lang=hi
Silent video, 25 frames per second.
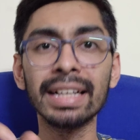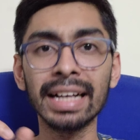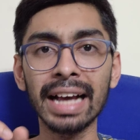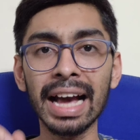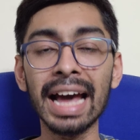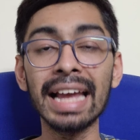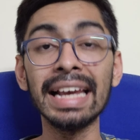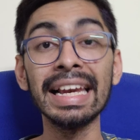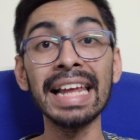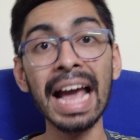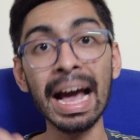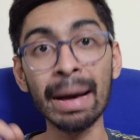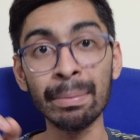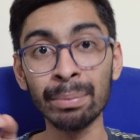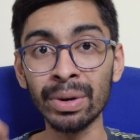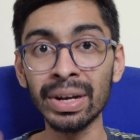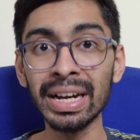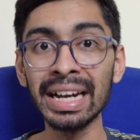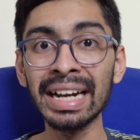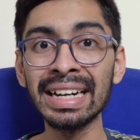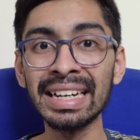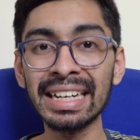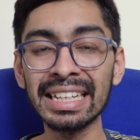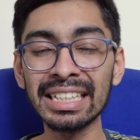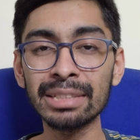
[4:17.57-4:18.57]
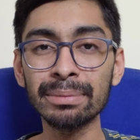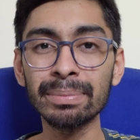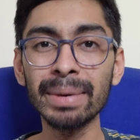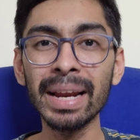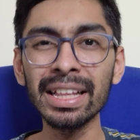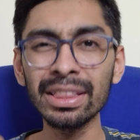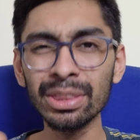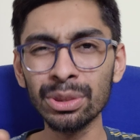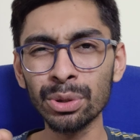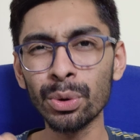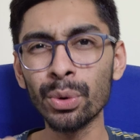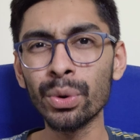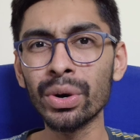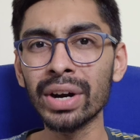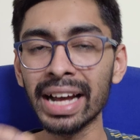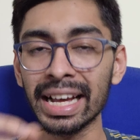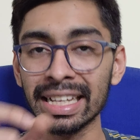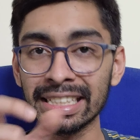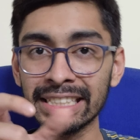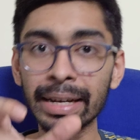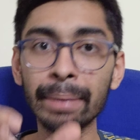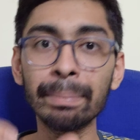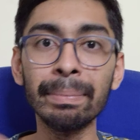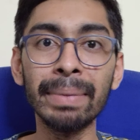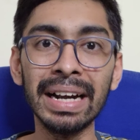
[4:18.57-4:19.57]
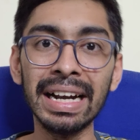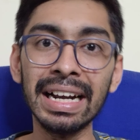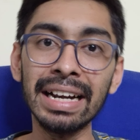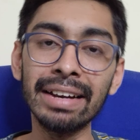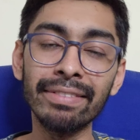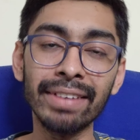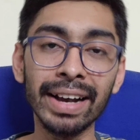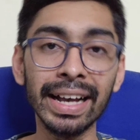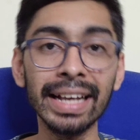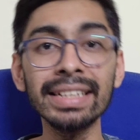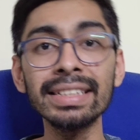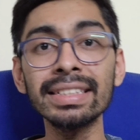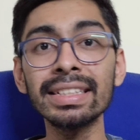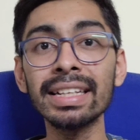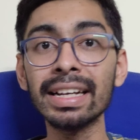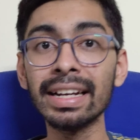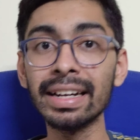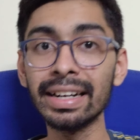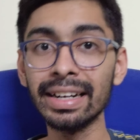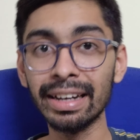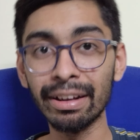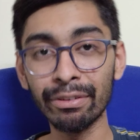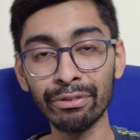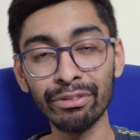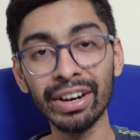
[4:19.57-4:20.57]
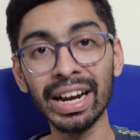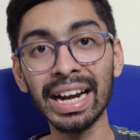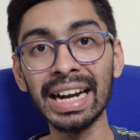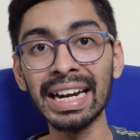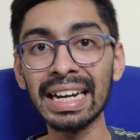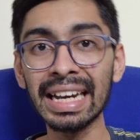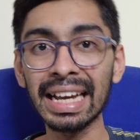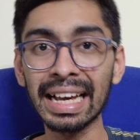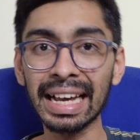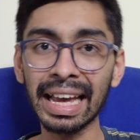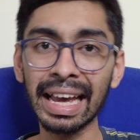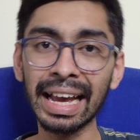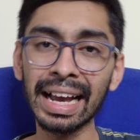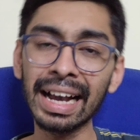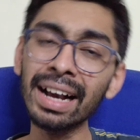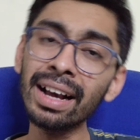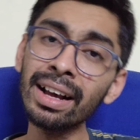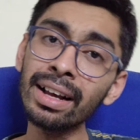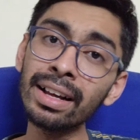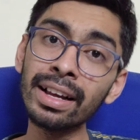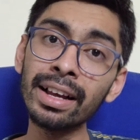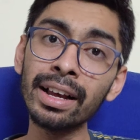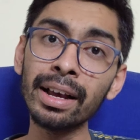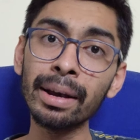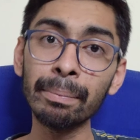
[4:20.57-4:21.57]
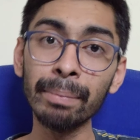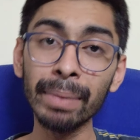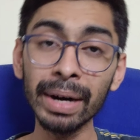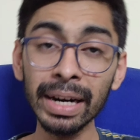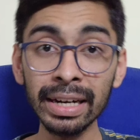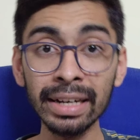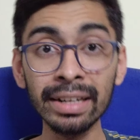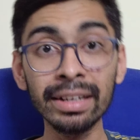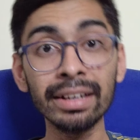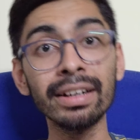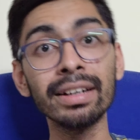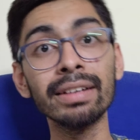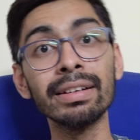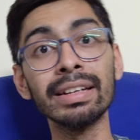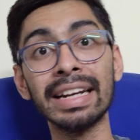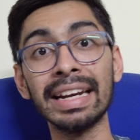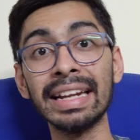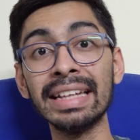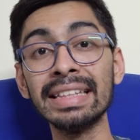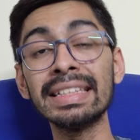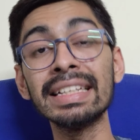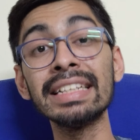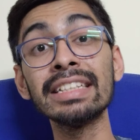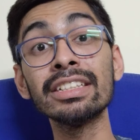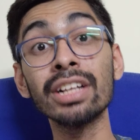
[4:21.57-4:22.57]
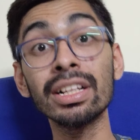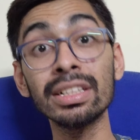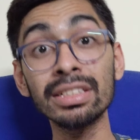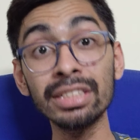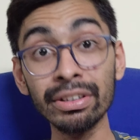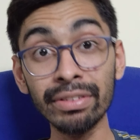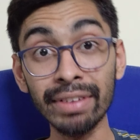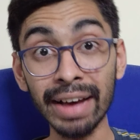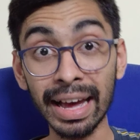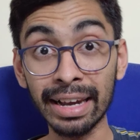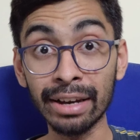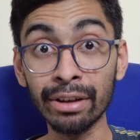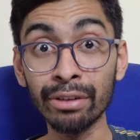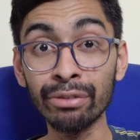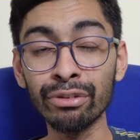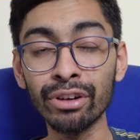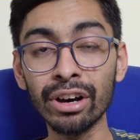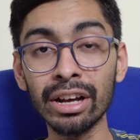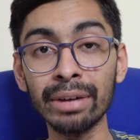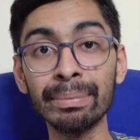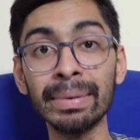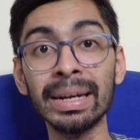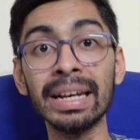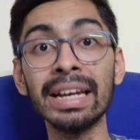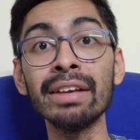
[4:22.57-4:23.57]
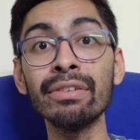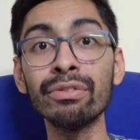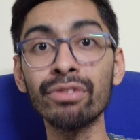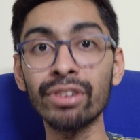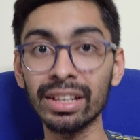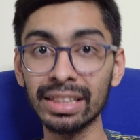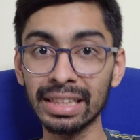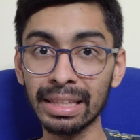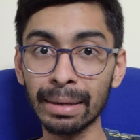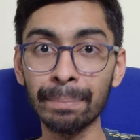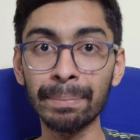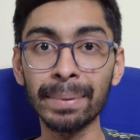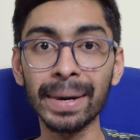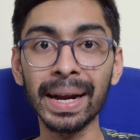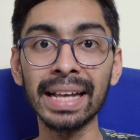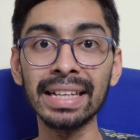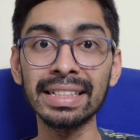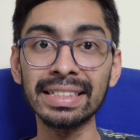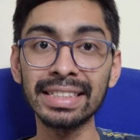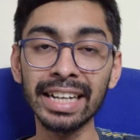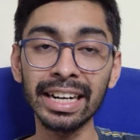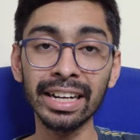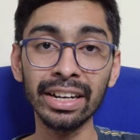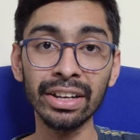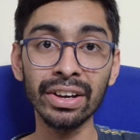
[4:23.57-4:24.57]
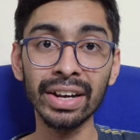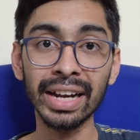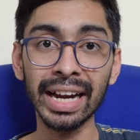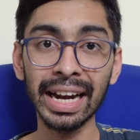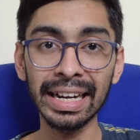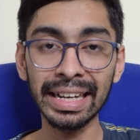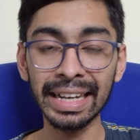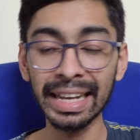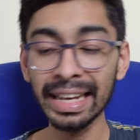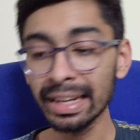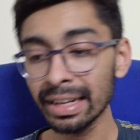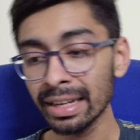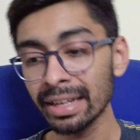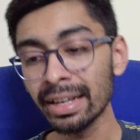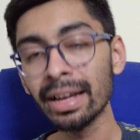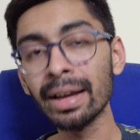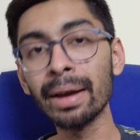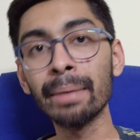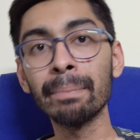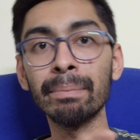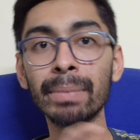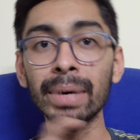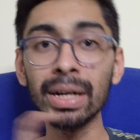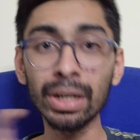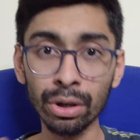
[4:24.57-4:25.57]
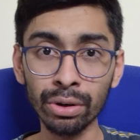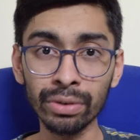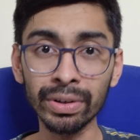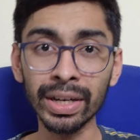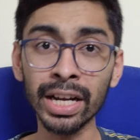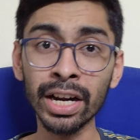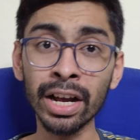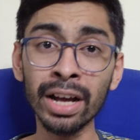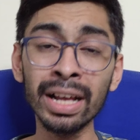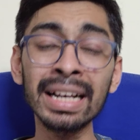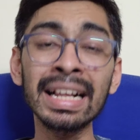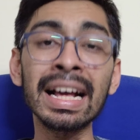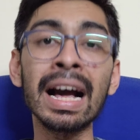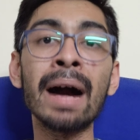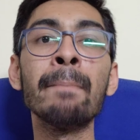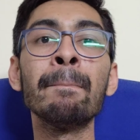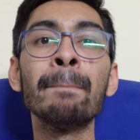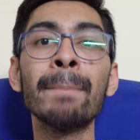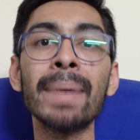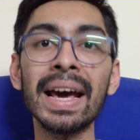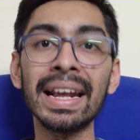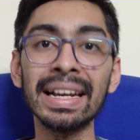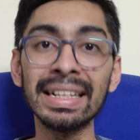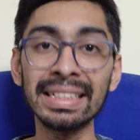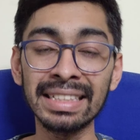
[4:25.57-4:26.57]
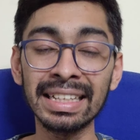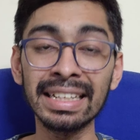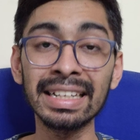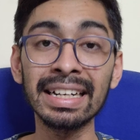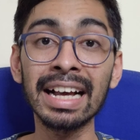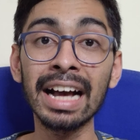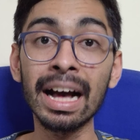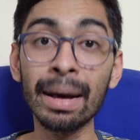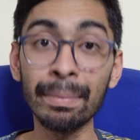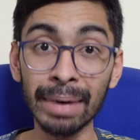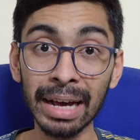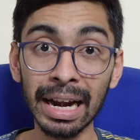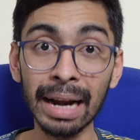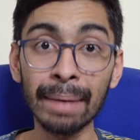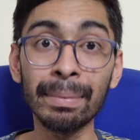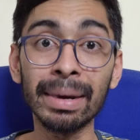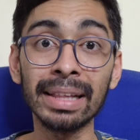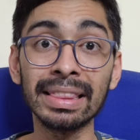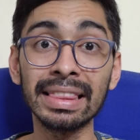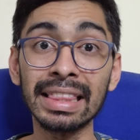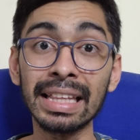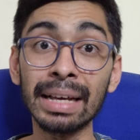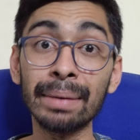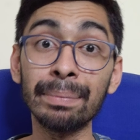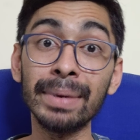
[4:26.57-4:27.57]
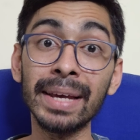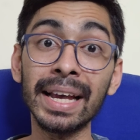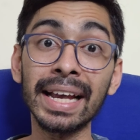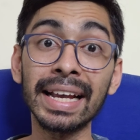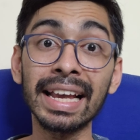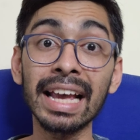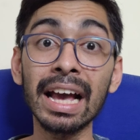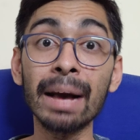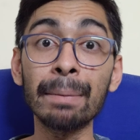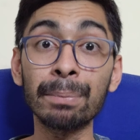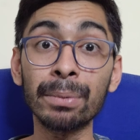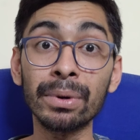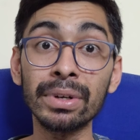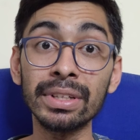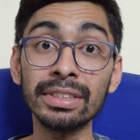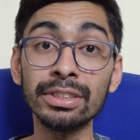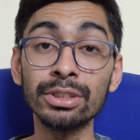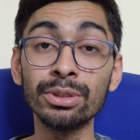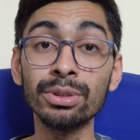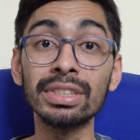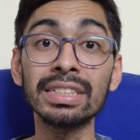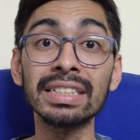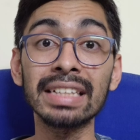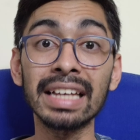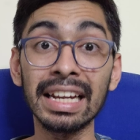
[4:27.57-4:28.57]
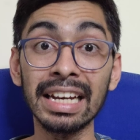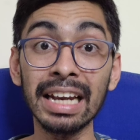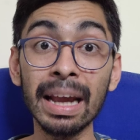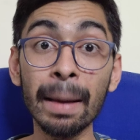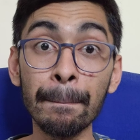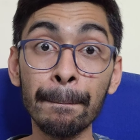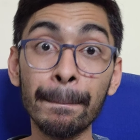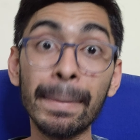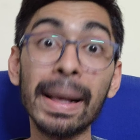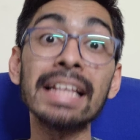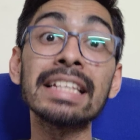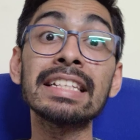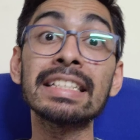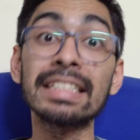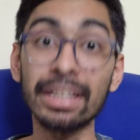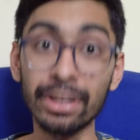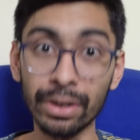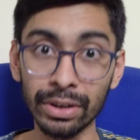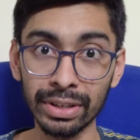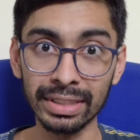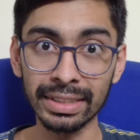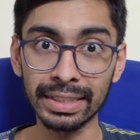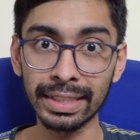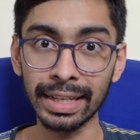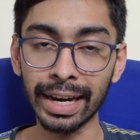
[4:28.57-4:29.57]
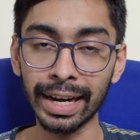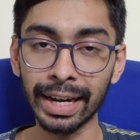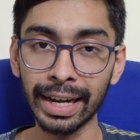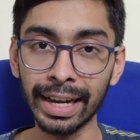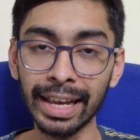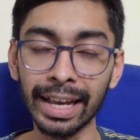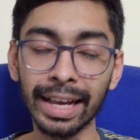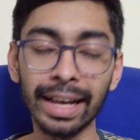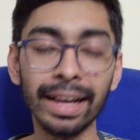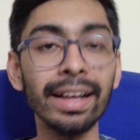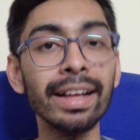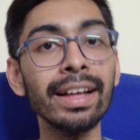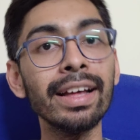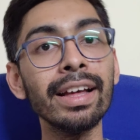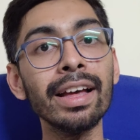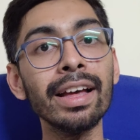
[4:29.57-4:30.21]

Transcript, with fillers: खाली एमोलेट डिस्प्ले थोड़ा सा बिल्ड वाइज डिफरेंट लगेगा बट रिंग थ्री इज ऑल्सो वैल्यू फॉर मनी फॉर द प्राइस दैट यू आर गेटिंग बट ओवरऑल कंपेरिजन का हमारा मतलब ये है कि आपको चूज करना बेस्ट कौन सा है ठीक है